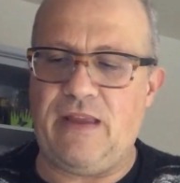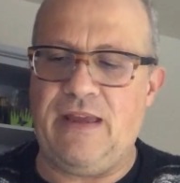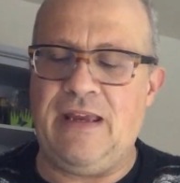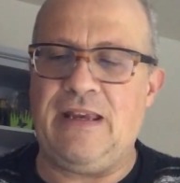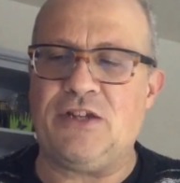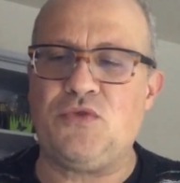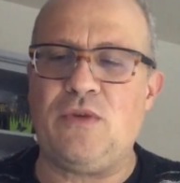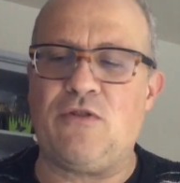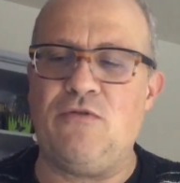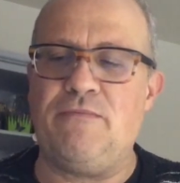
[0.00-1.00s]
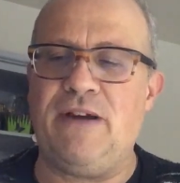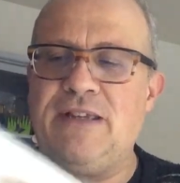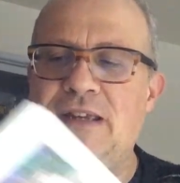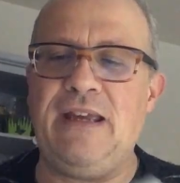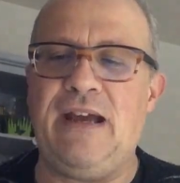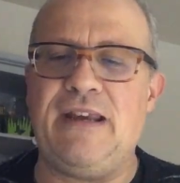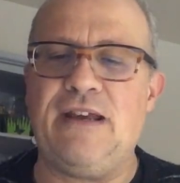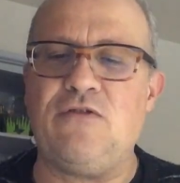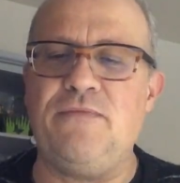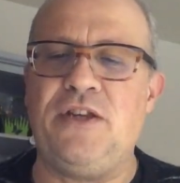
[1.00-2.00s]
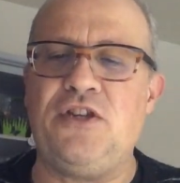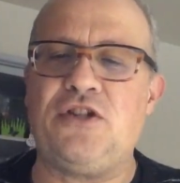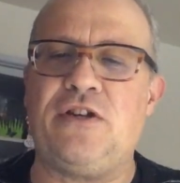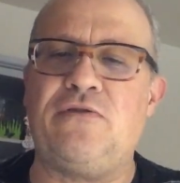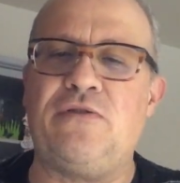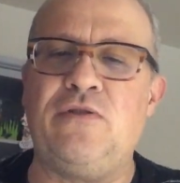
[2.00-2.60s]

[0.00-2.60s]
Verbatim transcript: e la sua compagna Diana, cominciano,